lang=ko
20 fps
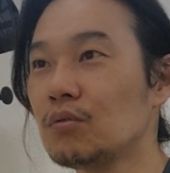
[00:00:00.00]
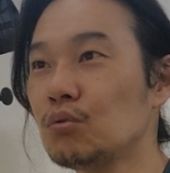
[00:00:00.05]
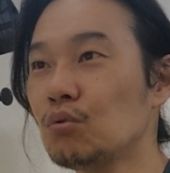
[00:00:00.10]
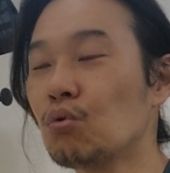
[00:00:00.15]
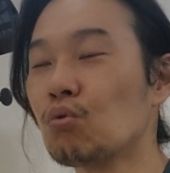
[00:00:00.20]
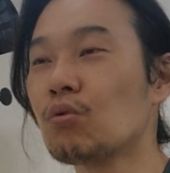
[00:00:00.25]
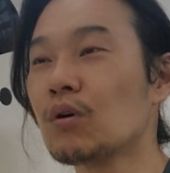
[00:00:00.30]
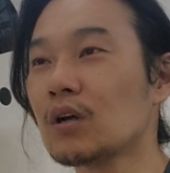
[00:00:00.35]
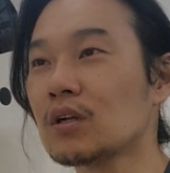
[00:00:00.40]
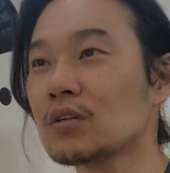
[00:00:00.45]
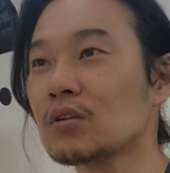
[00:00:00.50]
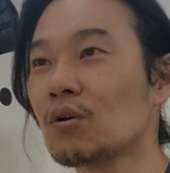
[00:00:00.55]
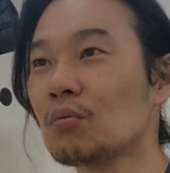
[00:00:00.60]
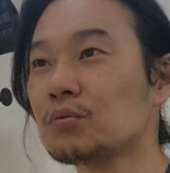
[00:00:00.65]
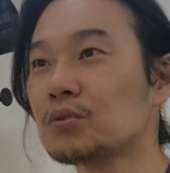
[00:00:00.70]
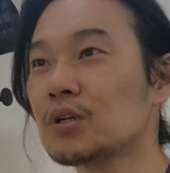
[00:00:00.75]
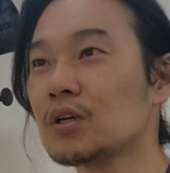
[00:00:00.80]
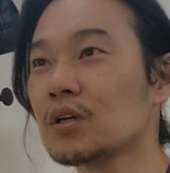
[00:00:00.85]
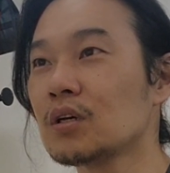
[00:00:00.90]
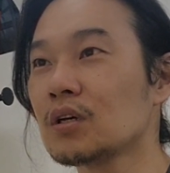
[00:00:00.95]
요구하는
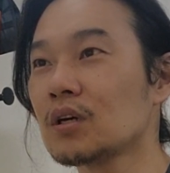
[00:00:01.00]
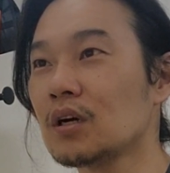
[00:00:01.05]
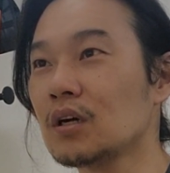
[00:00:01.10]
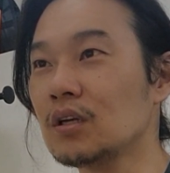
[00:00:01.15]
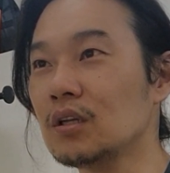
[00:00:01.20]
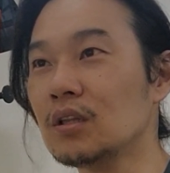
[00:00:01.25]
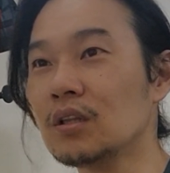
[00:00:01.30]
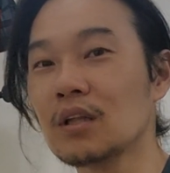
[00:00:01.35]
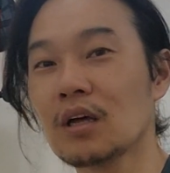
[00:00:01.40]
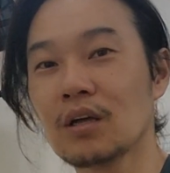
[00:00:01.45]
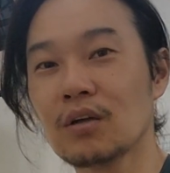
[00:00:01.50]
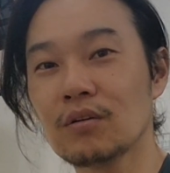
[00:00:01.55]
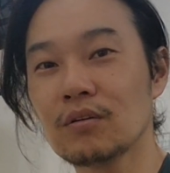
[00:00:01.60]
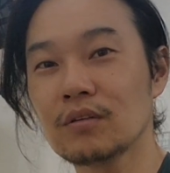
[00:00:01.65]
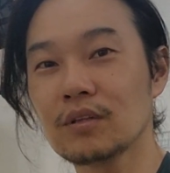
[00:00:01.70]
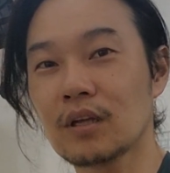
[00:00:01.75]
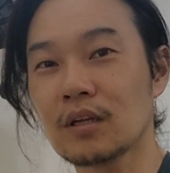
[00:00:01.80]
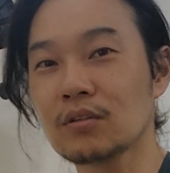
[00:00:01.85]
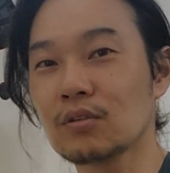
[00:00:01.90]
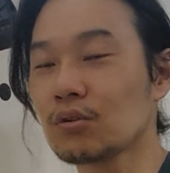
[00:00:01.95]
업체가 있나요?
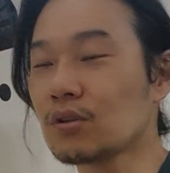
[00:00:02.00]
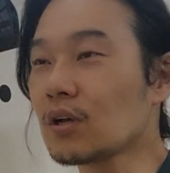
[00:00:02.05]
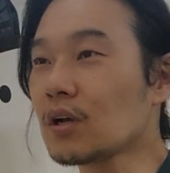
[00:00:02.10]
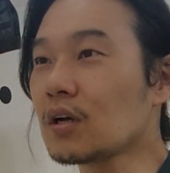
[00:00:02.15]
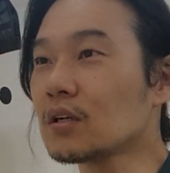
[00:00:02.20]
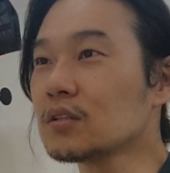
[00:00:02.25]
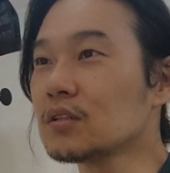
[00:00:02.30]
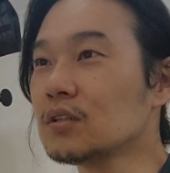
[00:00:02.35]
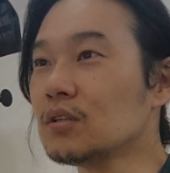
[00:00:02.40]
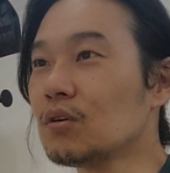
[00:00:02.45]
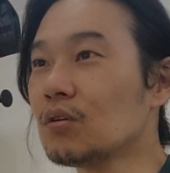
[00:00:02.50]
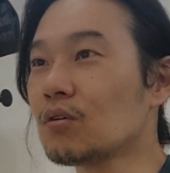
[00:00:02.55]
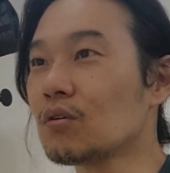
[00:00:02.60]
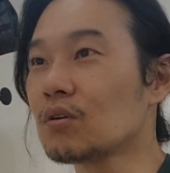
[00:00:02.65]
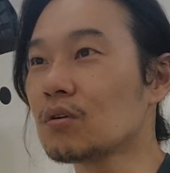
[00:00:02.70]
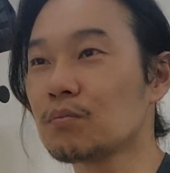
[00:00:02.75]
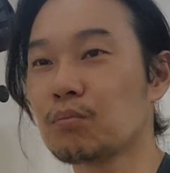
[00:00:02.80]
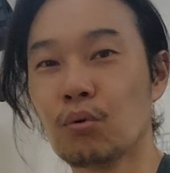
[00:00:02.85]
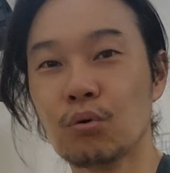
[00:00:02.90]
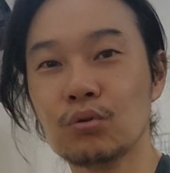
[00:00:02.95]
나는 여태까지 이런
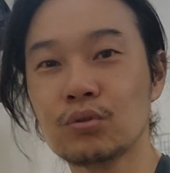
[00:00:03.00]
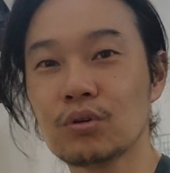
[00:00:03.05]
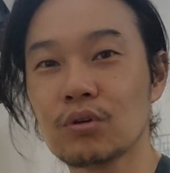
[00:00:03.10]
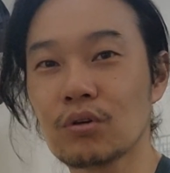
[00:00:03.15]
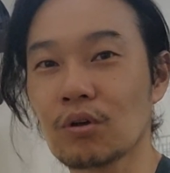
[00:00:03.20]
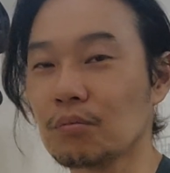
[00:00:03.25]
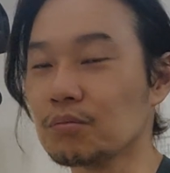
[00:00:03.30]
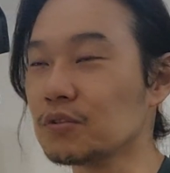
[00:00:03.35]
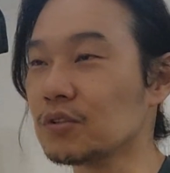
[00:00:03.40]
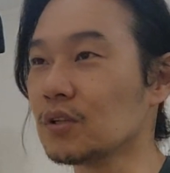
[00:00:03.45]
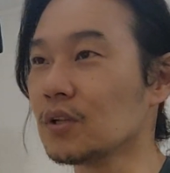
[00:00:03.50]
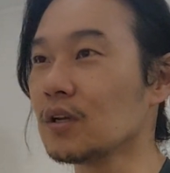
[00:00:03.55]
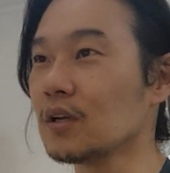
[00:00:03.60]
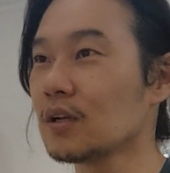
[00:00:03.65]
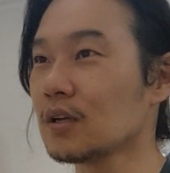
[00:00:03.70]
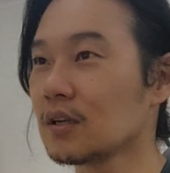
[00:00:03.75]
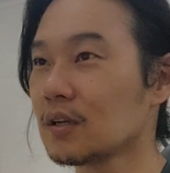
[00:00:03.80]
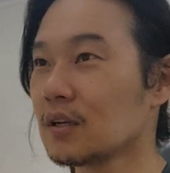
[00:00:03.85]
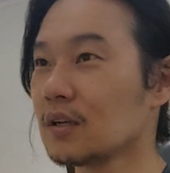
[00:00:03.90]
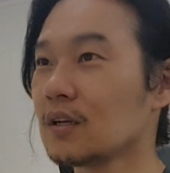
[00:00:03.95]
거를 본 적이 없는데
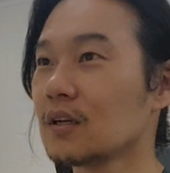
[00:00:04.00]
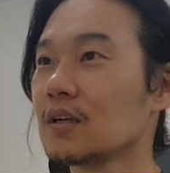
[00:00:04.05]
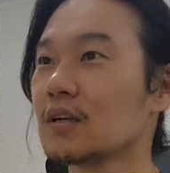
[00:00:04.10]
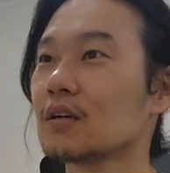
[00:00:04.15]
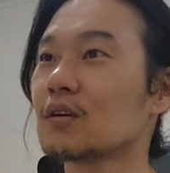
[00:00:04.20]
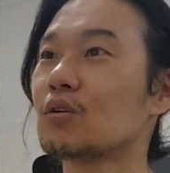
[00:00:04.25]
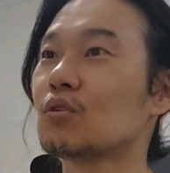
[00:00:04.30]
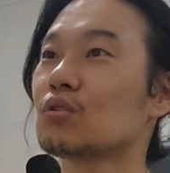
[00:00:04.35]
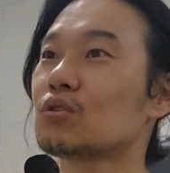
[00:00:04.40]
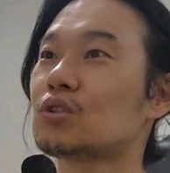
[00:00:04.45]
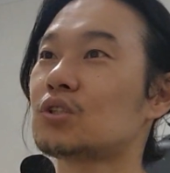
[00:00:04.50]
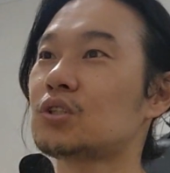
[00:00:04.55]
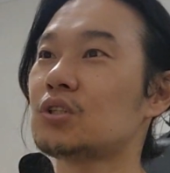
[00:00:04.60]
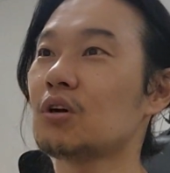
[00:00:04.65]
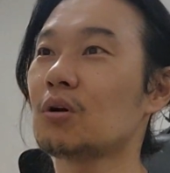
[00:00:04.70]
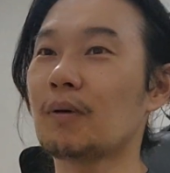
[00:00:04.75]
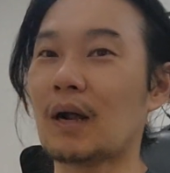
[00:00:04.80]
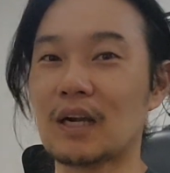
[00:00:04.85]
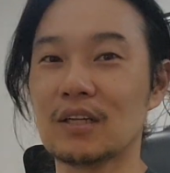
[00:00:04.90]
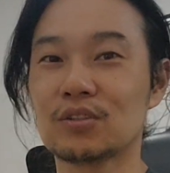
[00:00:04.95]
그리고
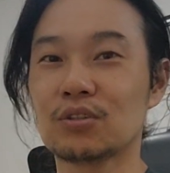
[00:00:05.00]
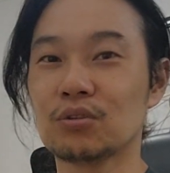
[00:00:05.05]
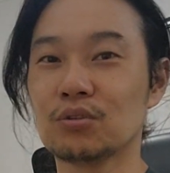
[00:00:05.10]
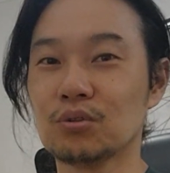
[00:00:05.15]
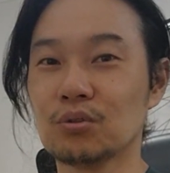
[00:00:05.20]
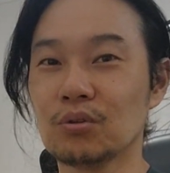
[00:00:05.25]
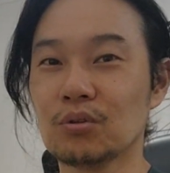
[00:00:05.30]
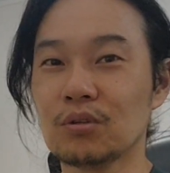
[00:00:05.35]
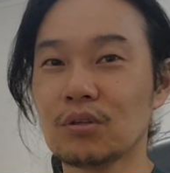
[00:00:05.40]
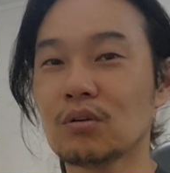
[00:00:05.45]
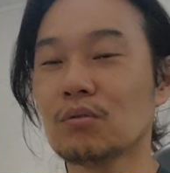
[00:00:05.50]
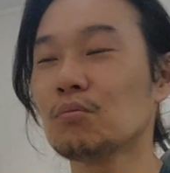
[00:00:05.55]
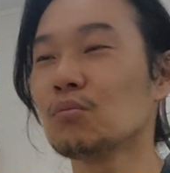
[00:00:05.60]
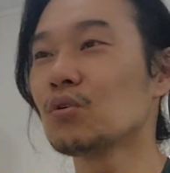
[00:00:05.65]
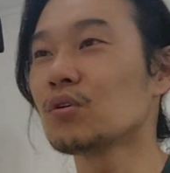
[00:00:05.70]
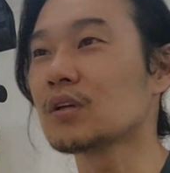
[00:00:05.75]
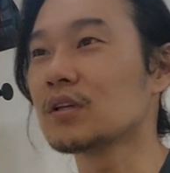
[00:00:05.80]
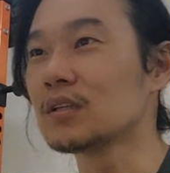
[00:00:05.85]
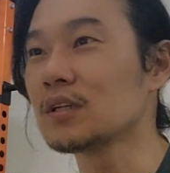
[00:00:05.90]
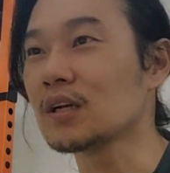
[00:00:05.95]
취업 알선료 이건
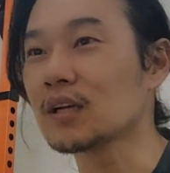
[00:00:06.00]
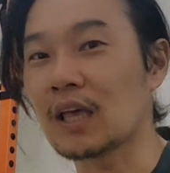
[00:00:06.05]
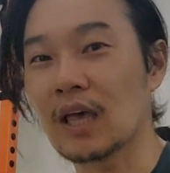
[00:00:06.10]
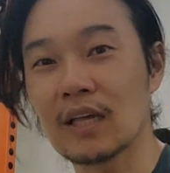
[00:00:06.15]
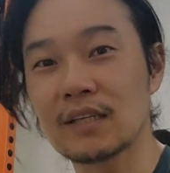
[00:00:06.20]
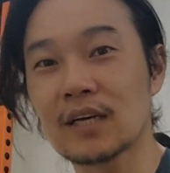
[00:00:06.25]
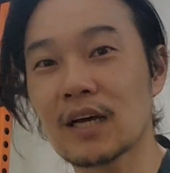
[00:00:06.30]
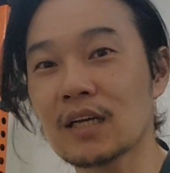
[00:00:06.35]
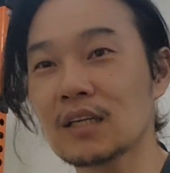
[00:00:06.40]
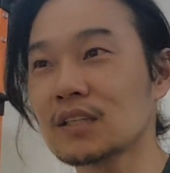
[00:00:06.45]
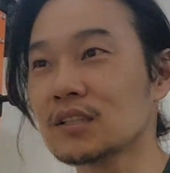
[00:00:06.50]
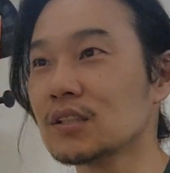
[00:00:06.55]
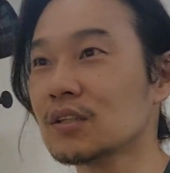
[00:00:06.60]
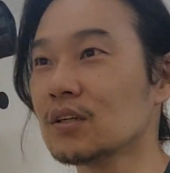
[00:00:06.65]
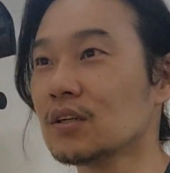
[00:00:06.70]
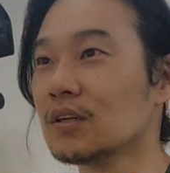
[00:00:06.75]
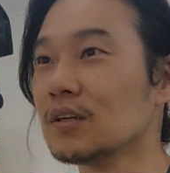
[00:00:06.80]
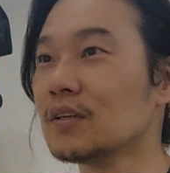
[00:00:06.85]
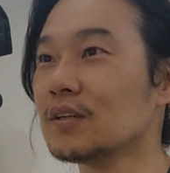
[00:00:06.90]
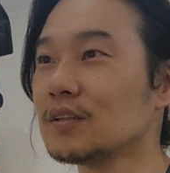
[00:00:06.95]
뭐 그냥
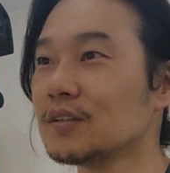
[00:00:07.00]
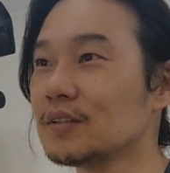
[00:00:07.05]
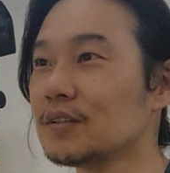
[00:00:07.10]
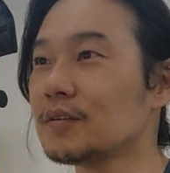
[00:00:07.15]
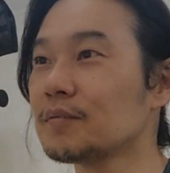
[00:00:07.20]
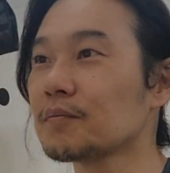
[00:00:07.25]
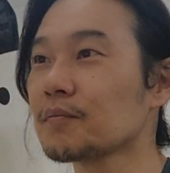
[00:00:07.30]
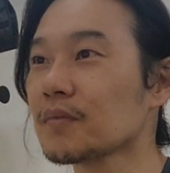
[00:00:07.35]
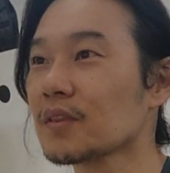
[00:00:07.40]
개사기죠 네?